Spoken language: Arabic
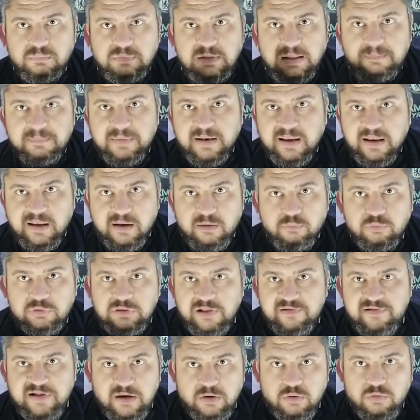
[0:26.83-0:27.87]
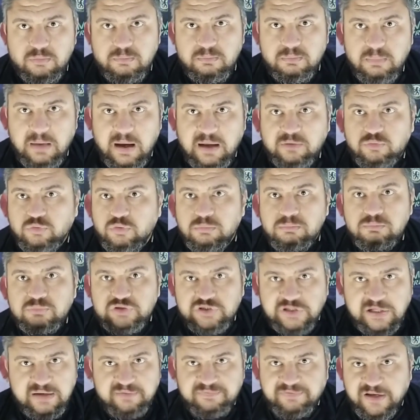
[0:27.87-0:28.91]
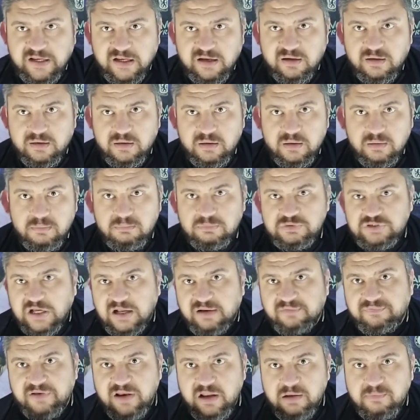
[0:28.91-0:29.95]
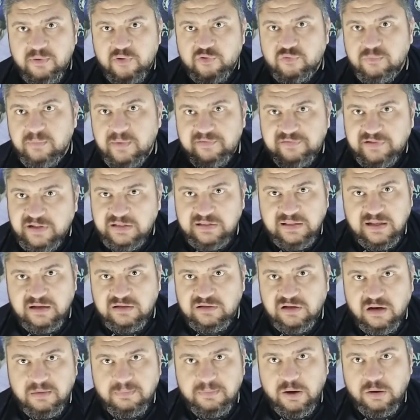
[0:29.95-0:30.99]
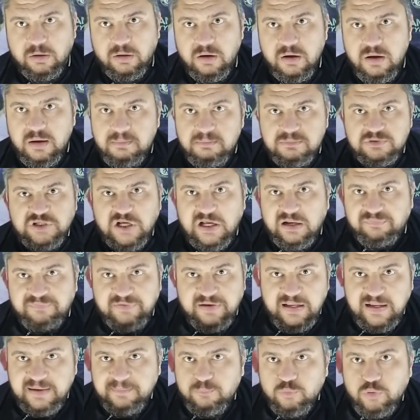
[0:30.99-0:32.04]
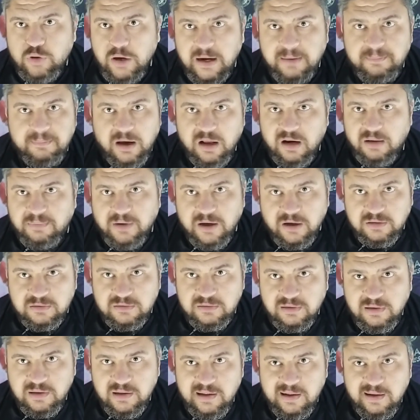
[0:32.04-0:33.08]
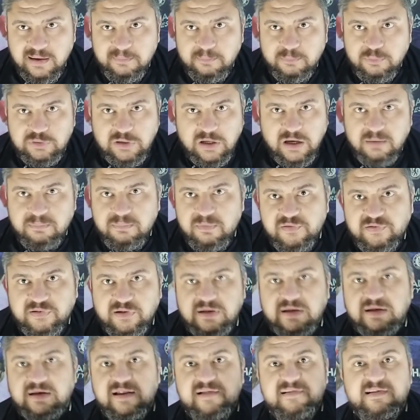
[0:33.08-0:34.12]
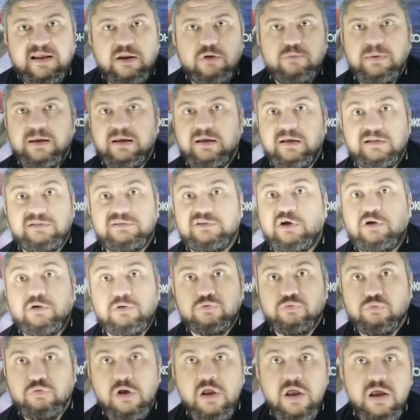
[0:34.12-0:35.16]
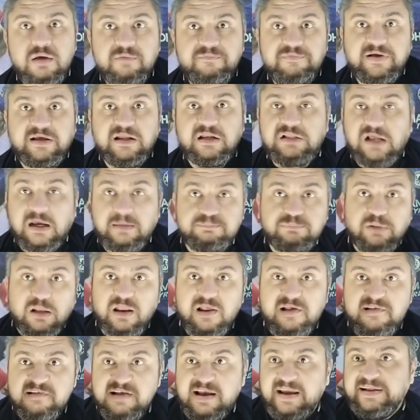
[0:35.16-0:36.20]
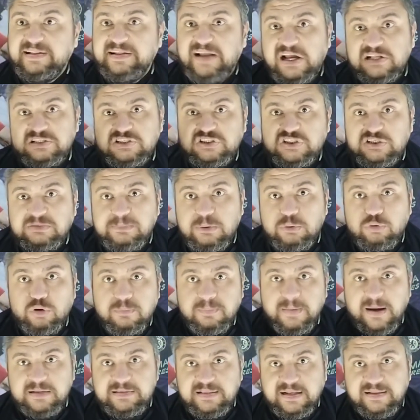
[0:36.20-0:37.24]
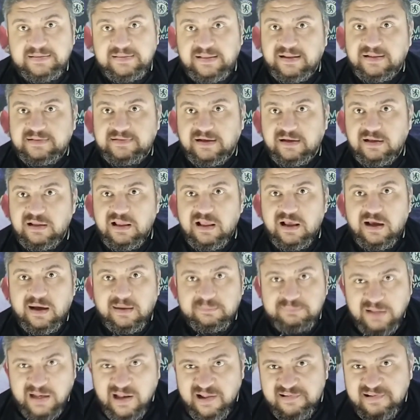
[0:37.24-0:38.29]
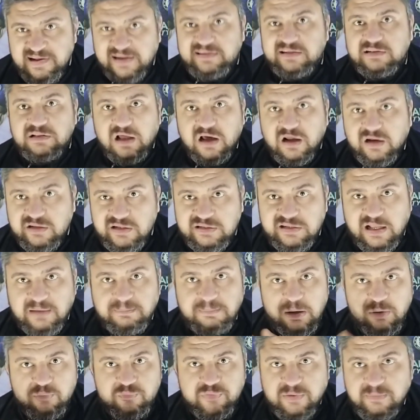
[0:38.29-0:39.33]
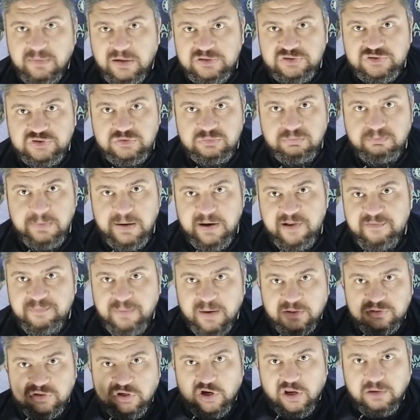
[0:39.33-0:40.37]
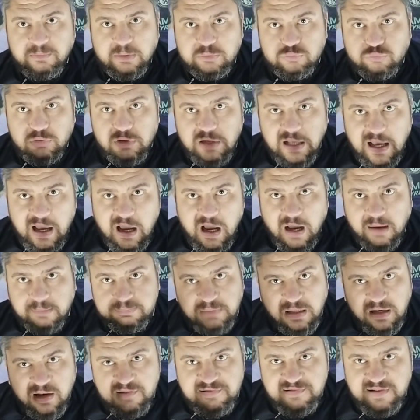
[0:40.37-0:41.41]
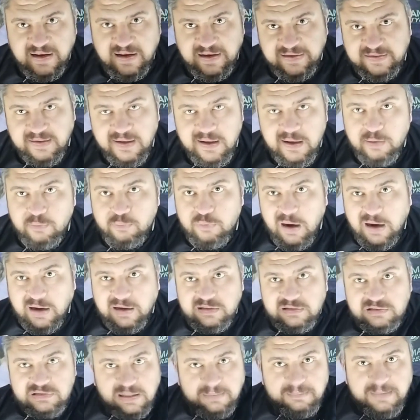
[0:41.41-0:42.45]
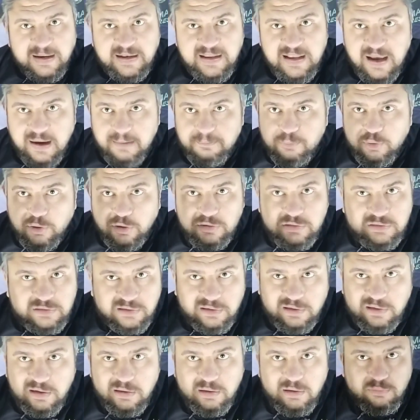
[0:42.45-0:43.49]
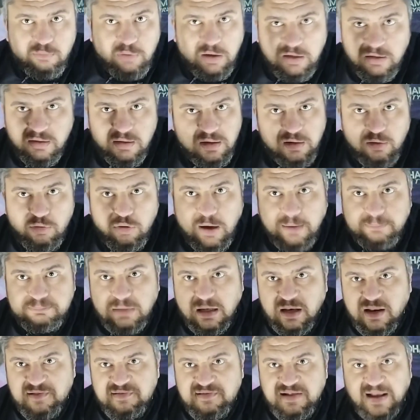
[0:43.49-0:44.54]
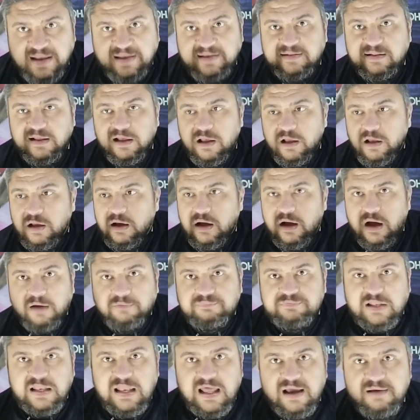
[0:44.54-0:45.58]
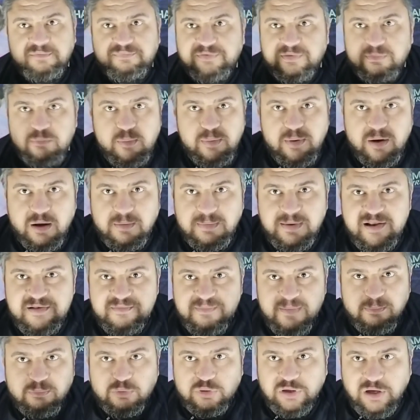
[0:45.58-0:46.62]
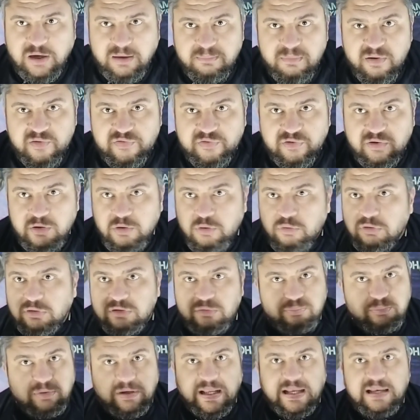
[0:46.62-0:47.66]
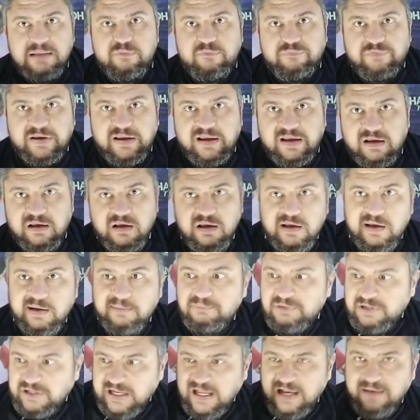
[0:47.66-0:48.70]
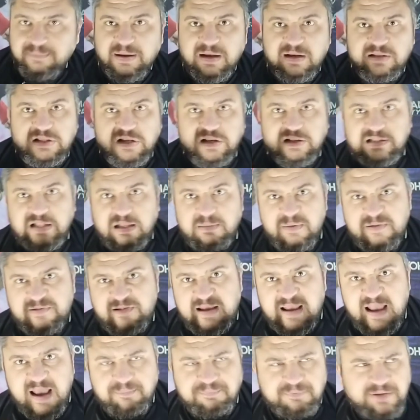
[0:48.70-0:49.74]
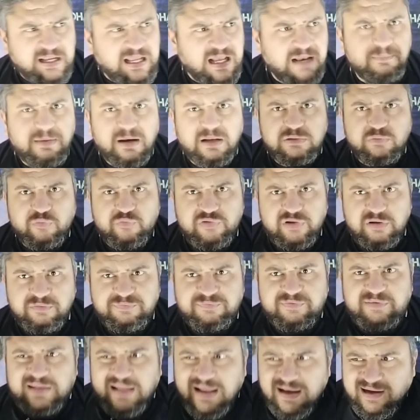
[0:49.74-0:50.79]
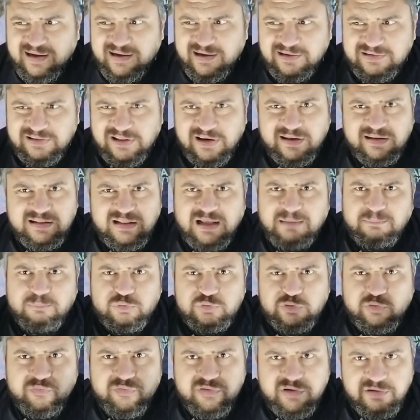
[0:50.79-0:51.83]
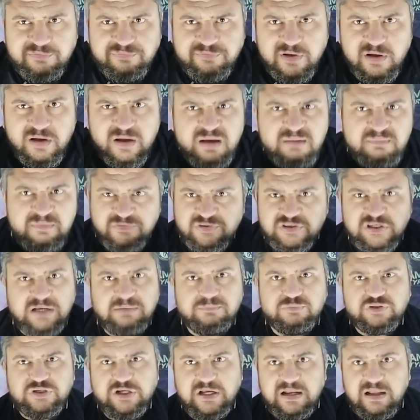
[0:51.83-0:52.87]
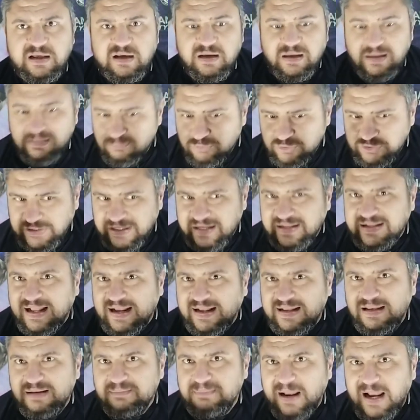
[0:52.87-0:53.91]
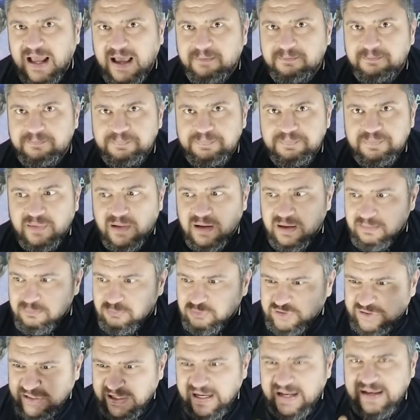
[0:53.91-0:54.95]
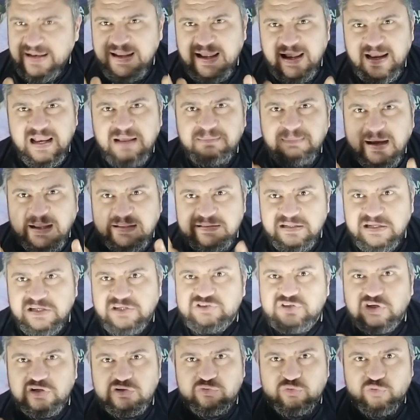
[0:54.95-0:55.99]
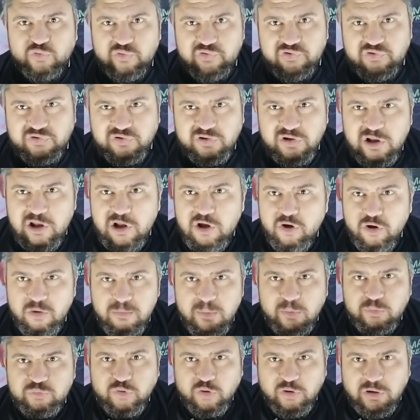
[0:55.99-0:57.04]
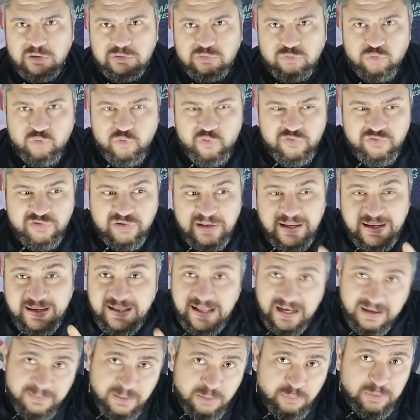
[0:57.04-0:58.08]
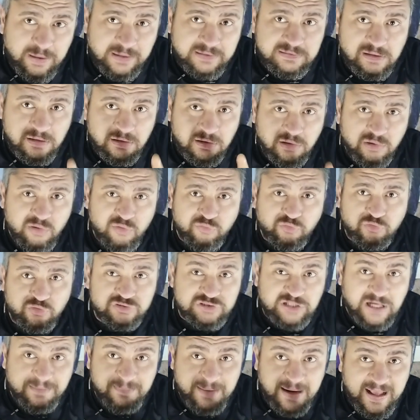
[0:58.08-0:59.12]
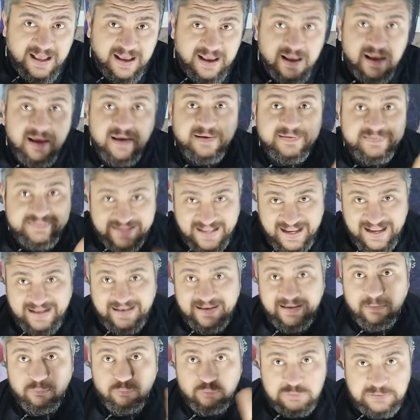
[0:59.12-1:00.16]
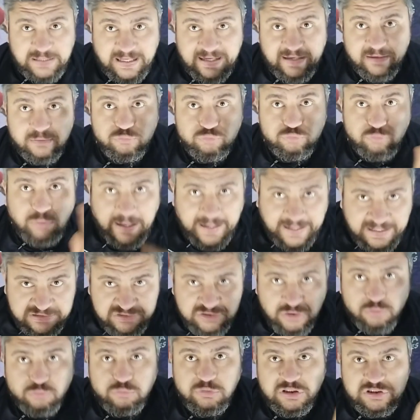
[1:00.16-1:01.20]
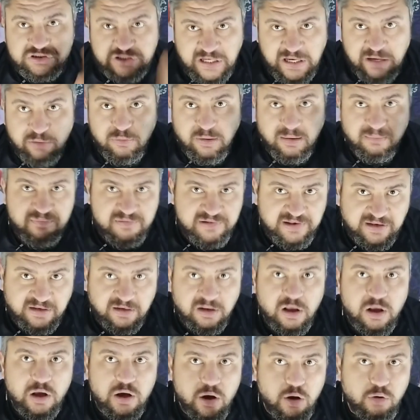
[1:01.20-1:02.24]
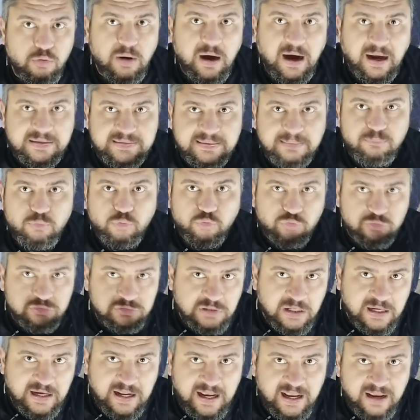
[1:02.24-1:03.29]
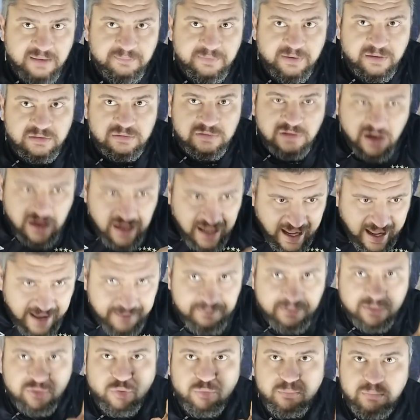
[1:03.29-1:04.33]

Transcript: تمرير وتسلم عندهم مشكله فيه مش عارفين يباصوا باصتين ثلاثه اربعه مش عارفين يبنوا هجمه على بعض منتخب مصر اللي الناس كانوا بينتقدوا فكره عبد الله السعيد ناحيه الشمال 4 3 3 عبد الله السعيد النهارده طلع مان اوف ذا ماتش بالنسبه للتقييمات كلها عبد الله السعيد واخد 8.1 اللي هو عبد الله السعيد افضل لاعب في المباراه بالنسبه لمنتخب مصر اللي هو انت بتتكلموا في ايه؟ بتتكلم على طريقه لعب سيئه بتتكلم على توظيف كطريقه لعب وتوظيف مفيش اي مشكله المشكله داخل الملعب المشكله ان احنا ما عندناش خط نص وموضوع خط النص الجريمه الوحيده اللي كارلوس كروش عملها تاني وتالت وعاشر و20 و50 هو عدم وجود طارق حامد طارق حامد